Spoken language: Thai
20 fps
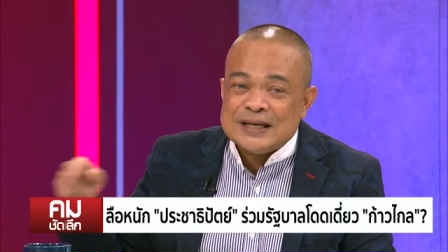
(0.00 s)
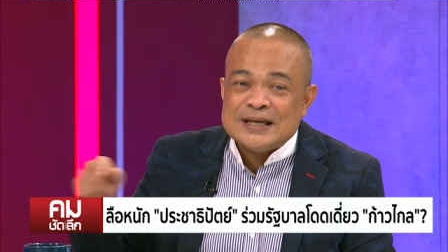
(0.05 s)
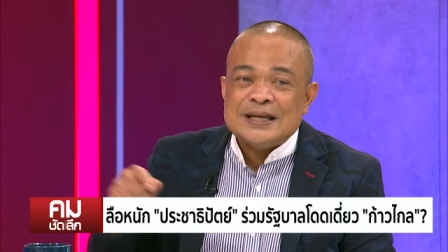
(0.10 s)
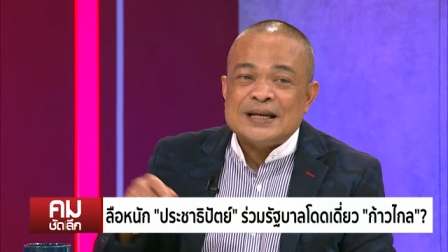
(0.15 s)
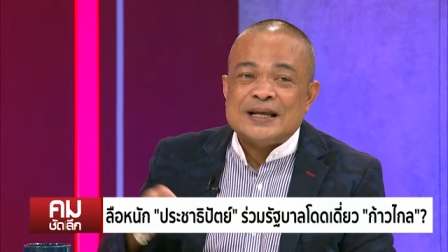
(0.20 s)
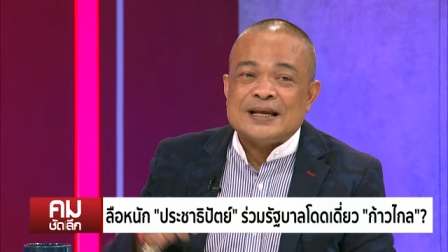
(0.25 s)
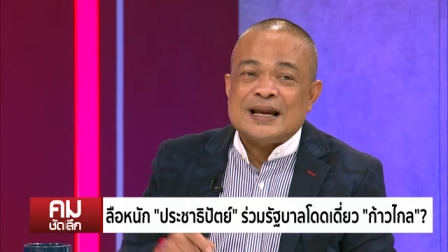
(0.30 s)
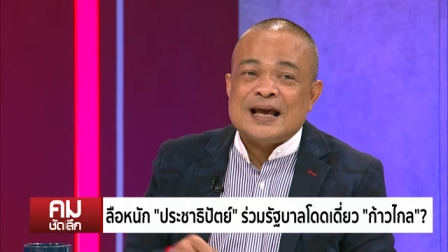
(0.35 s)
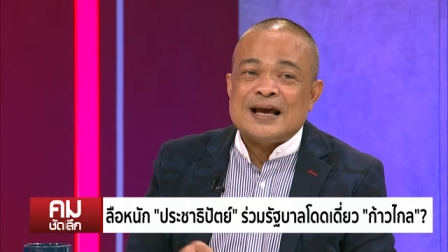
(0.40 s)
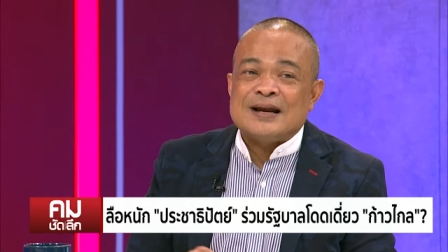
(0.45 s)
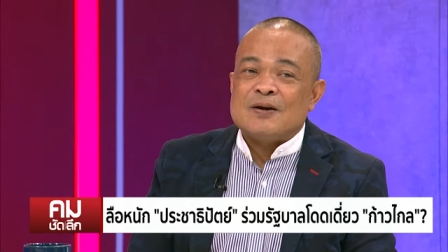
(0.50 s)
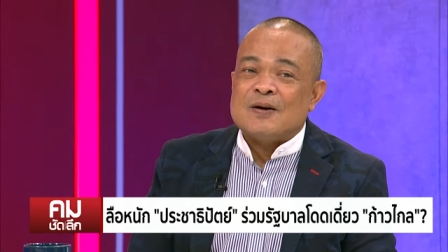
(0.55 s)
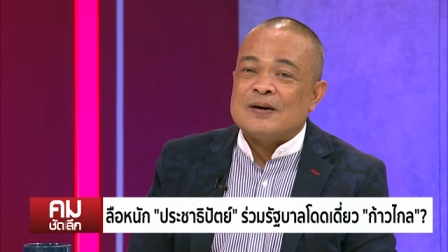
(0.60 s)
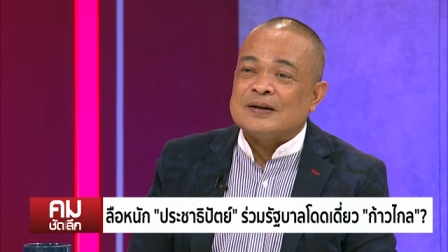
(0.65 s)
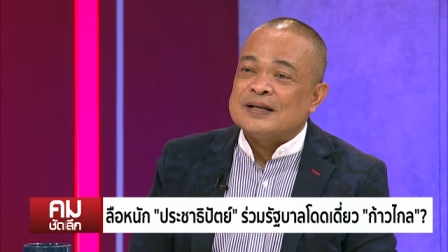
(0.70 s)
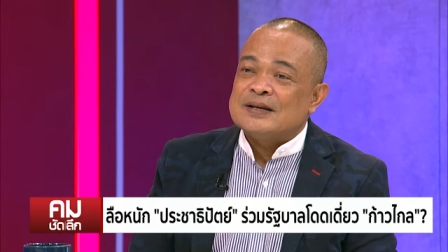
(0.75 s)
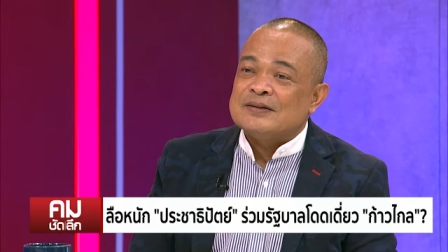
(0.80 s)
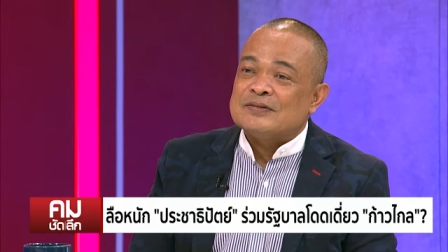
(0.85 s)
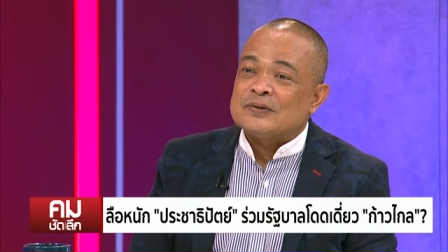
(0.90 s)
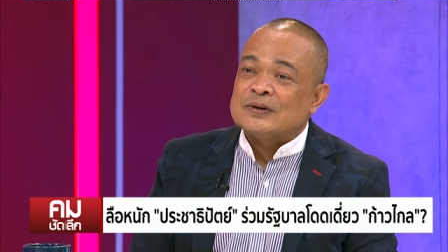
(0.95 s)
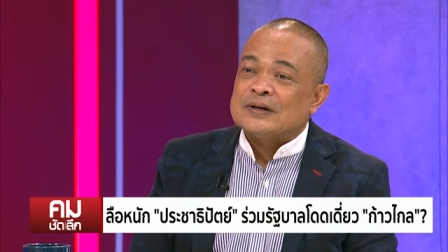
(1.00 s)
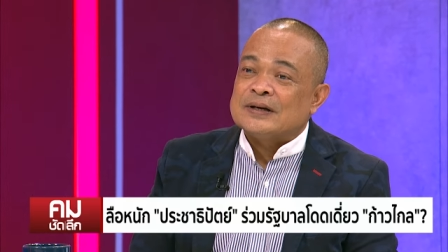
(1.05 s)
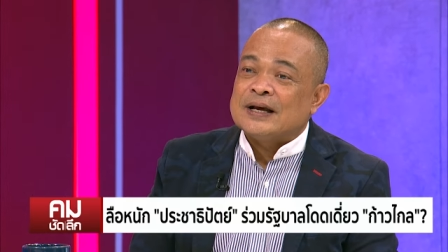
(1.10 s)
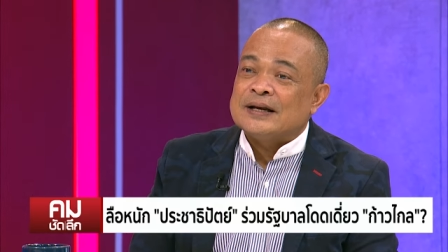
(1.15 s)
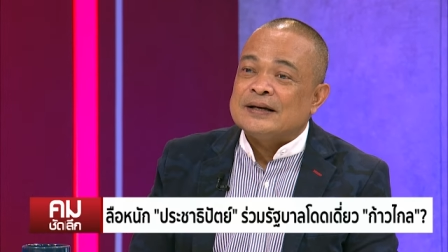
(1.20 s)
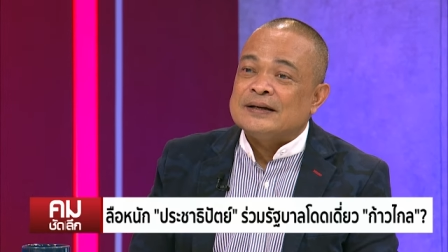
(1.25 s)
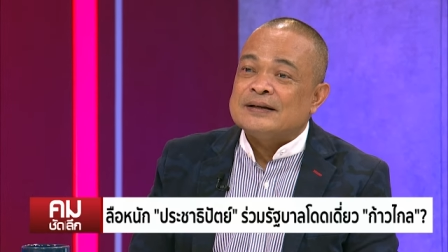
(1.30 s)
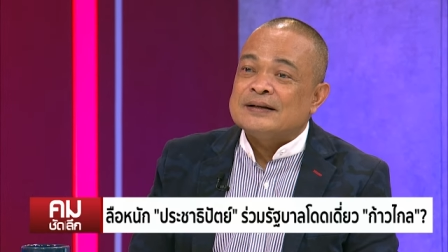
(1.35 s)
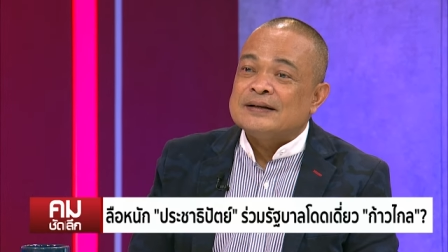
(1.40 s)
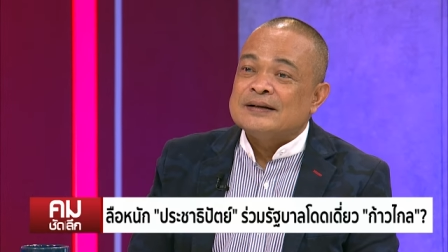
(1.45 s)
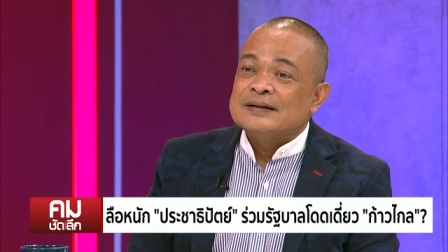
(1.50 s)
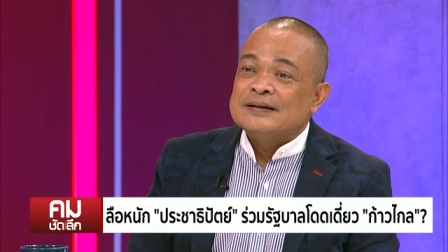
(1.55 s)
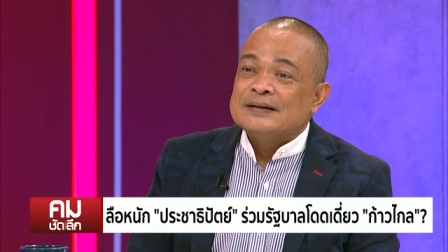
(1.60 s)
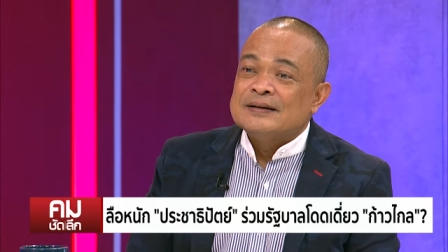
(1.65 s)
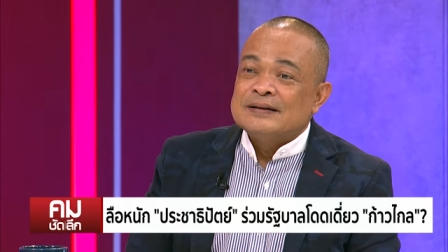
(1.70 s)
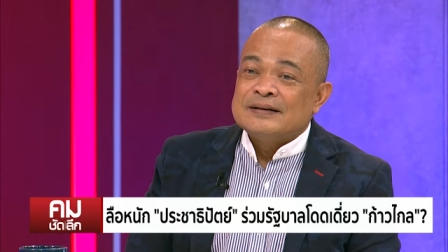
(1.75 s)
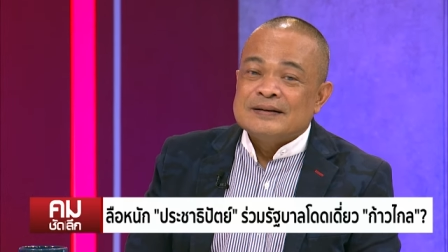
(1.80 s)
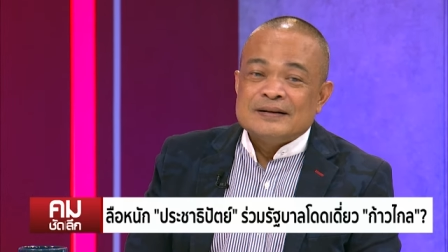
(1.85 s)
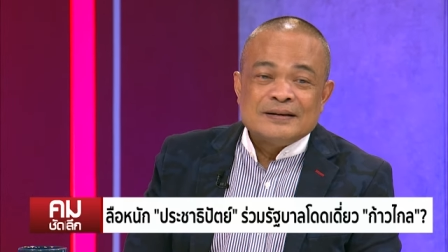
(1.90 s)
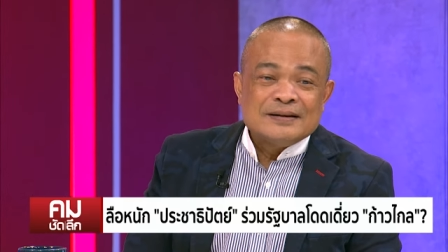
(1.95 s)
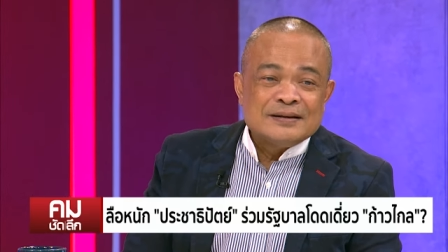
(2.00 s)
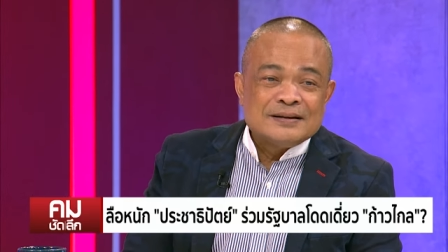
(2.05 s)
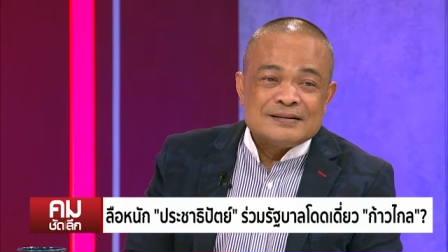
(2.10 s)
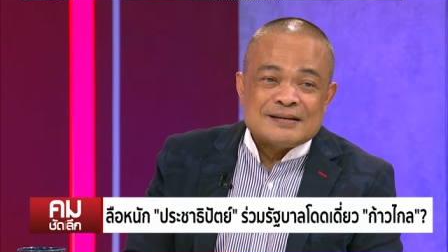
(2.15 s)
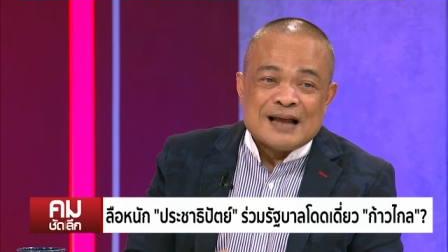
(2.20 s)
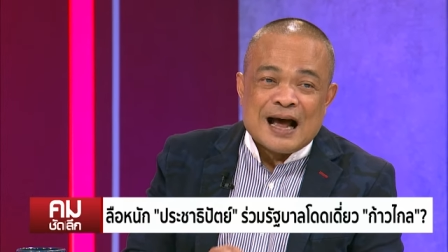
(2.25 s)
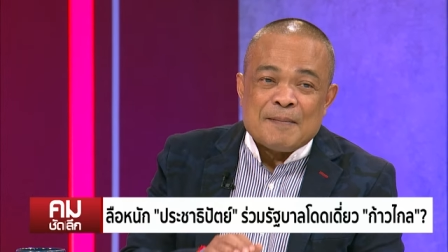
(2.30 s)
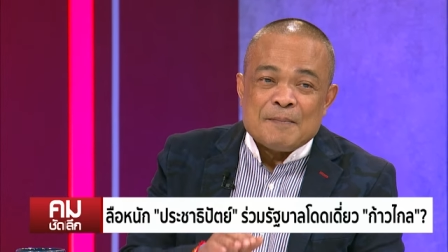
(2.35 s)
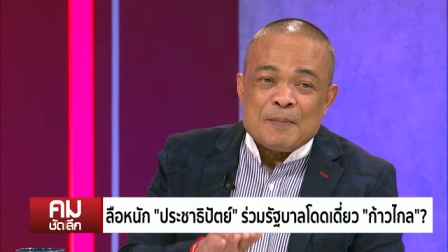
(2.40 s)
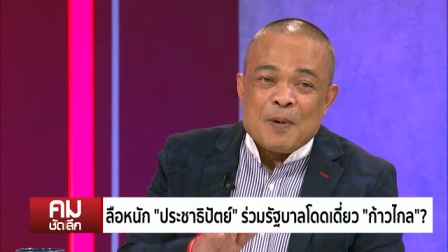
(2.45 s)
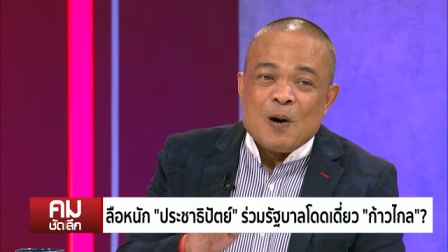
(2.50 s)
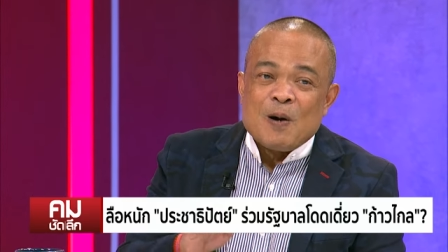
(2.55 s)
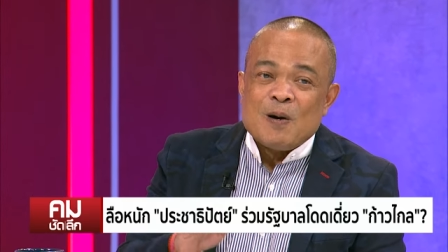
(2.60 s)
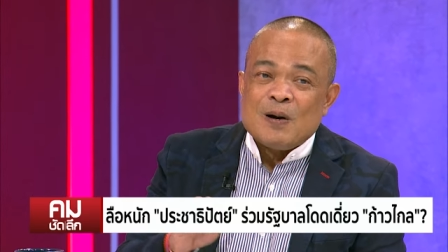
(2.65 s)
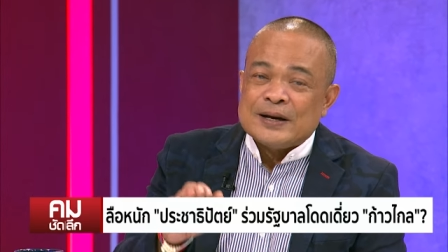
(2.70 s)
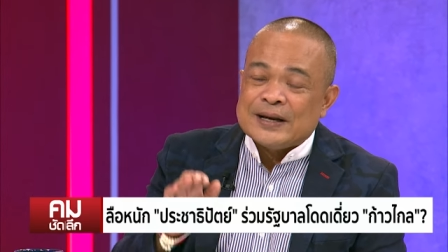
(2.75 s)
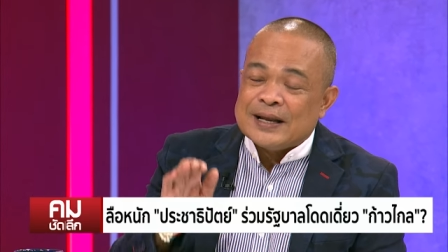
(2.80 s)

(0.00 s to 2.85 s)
นี้เนี่ยแน่นอนที่สุดนั้น3 ป.